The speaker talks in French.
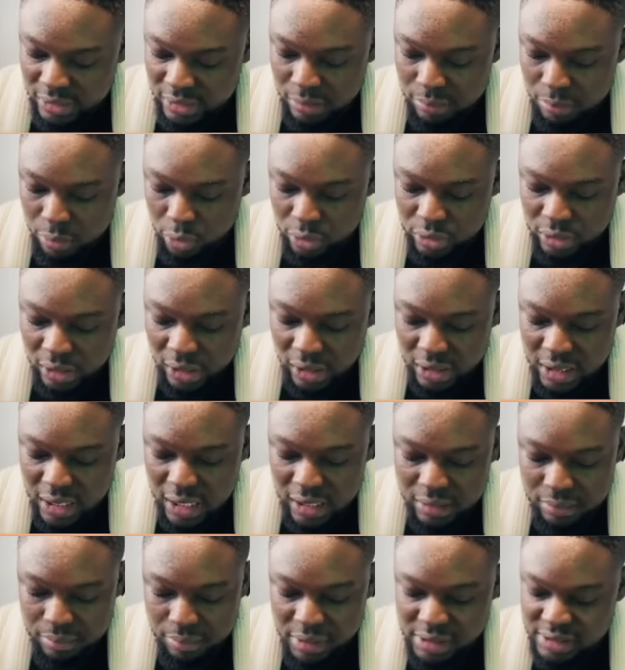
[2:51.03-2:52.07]
Montréal,
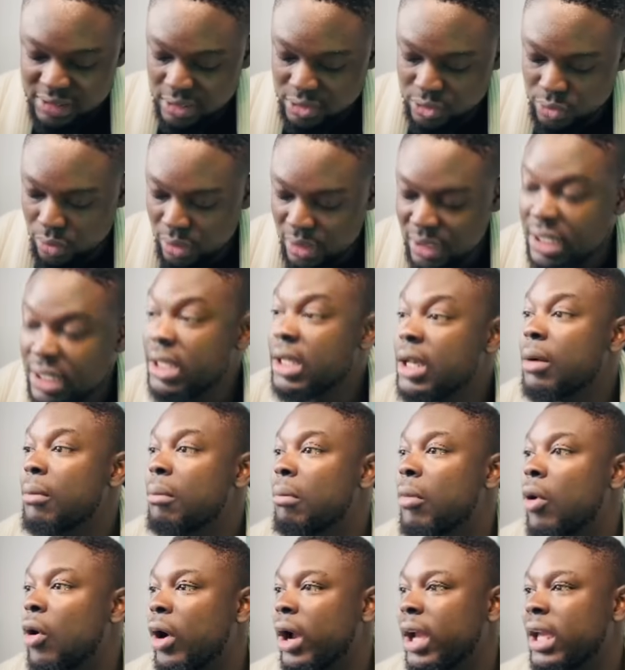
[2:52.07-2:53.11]
mais ça se lit
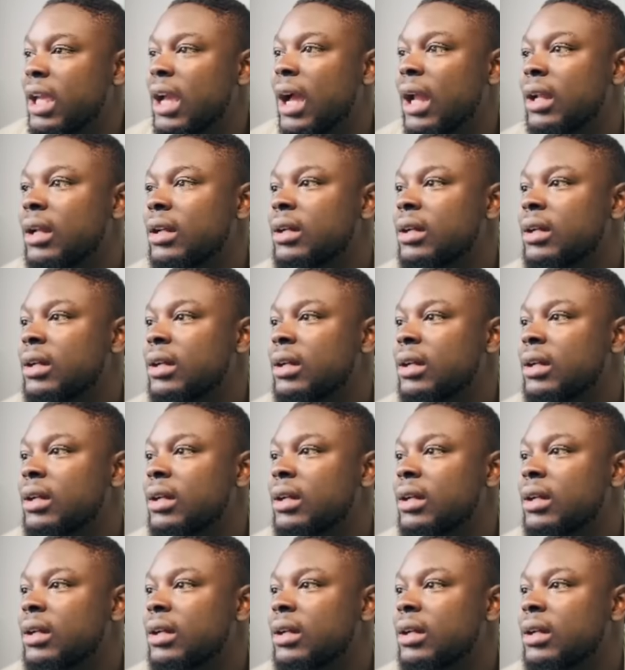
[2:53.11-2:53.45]
Montréal.